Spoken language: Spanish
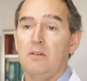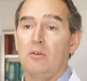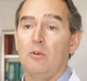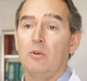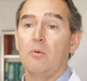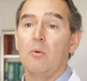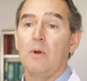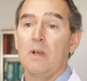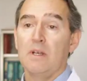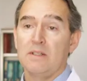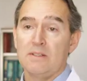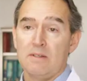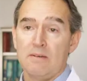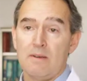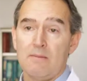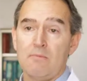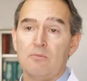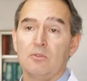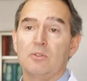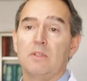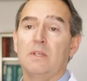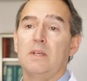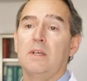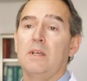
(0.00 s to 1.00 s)
lo cual
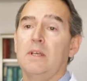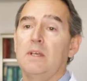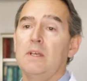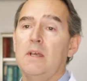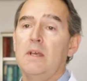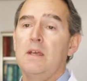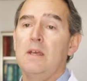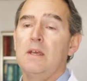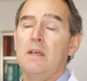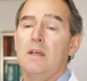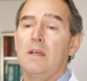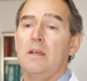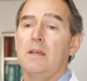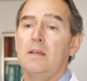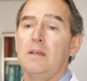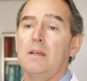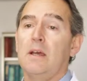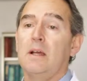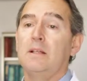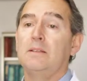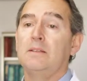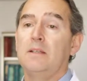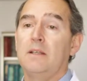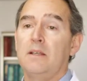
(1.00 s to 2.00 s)
sabemos que eh,
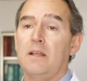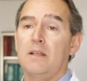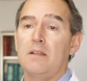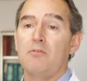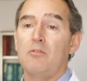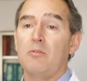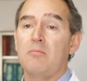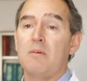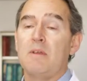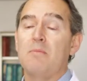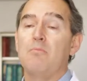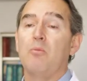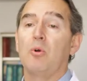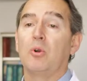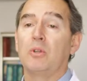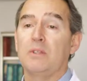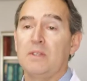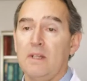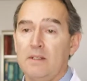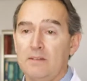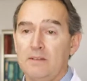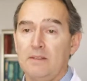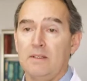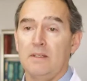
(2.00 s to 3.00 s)
altera de forma
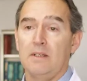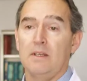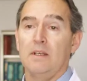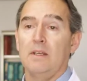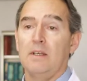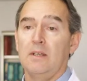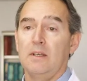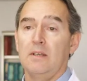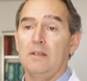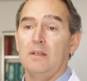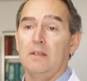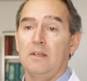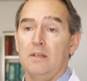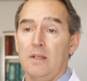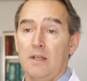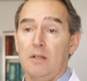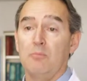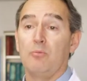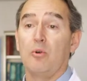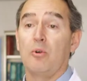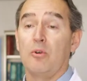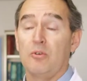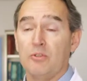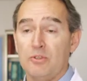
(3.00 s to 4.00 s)
importante el
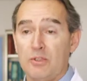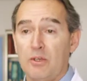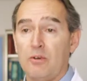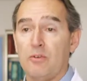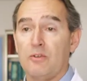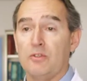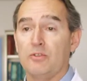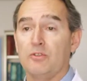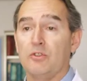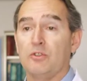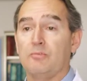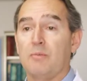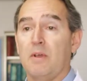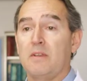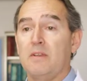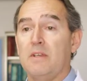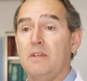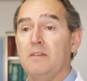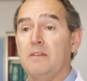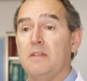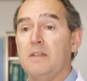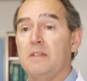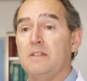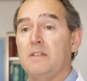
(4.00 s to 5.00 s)
pronóstico de estos
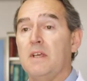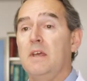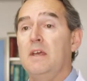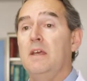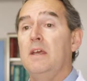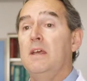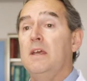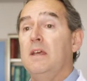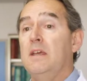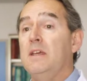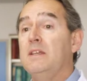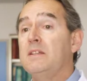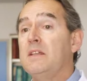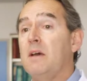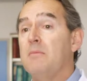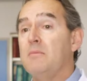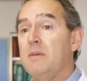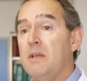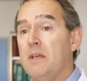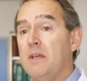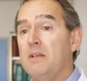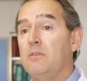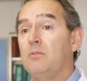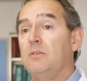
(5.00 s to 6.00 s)
pacientes, y
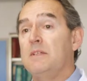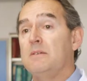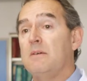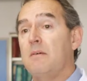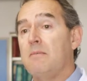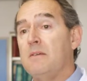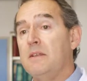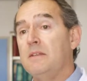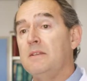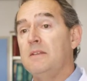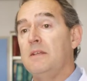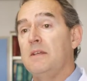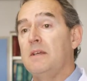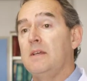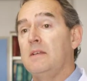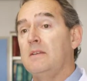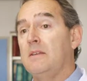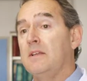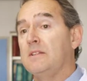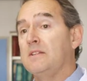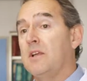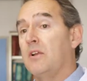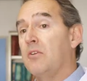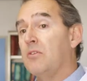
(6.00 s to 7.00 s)
también últimamente
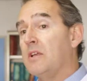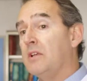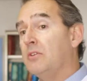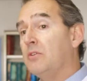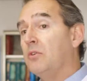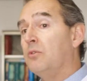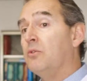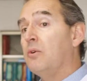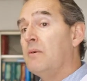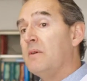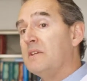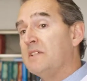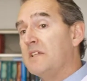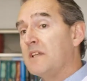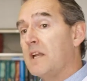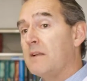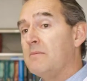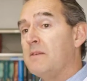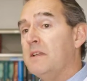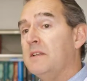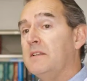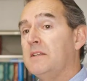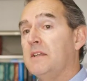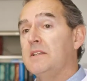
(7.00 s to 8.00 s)
desarrollando nuevas
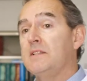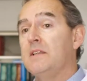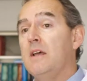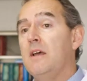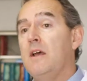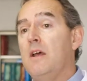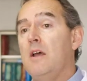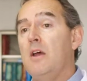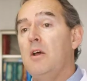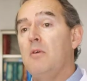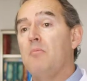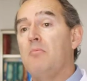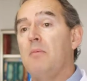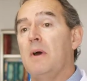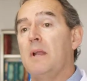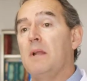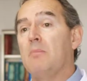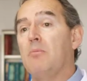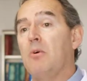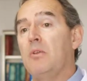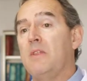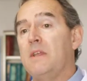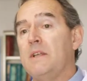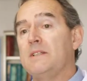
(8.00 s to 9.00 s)
herramientas para
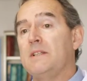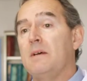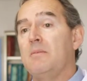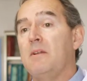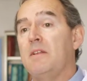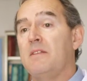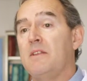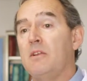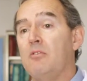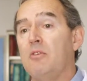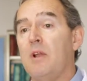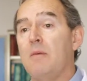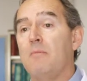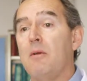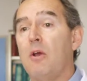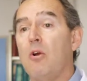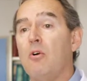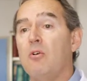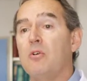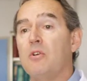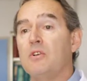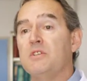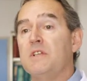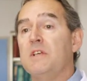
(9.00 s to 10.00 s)
poder establecer una
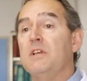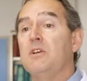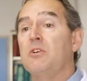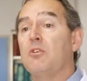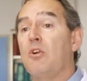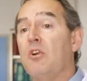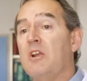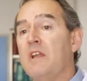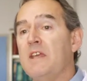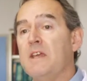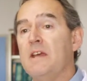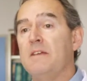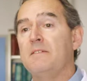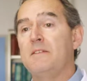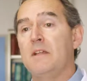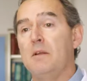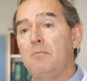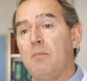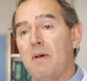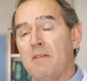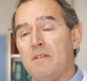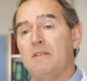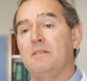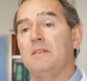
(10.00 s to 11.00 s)
mejor sincronía entre el
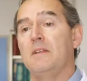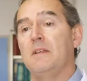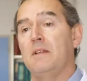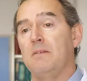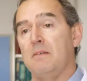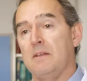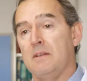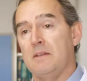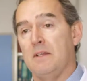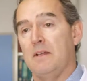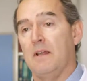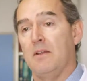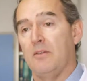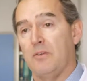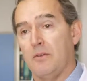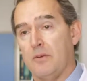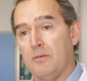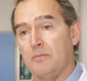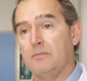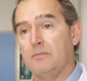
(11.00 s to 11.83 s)
paciente y el ventilador.